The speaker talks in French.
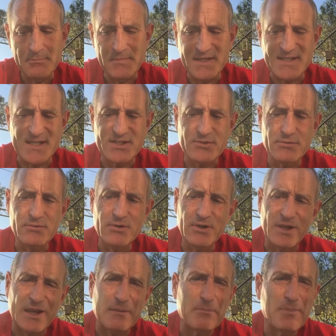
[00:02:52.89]
mais ça sont
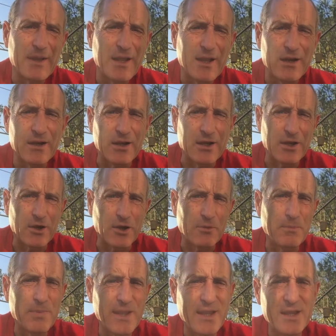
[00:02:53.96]
le repère, le
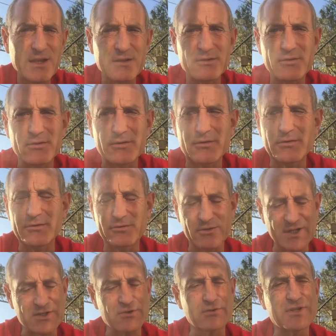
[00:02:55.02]
repère de,
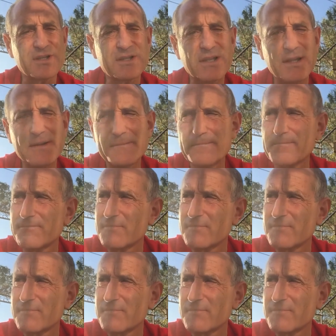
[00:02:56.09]
de la société.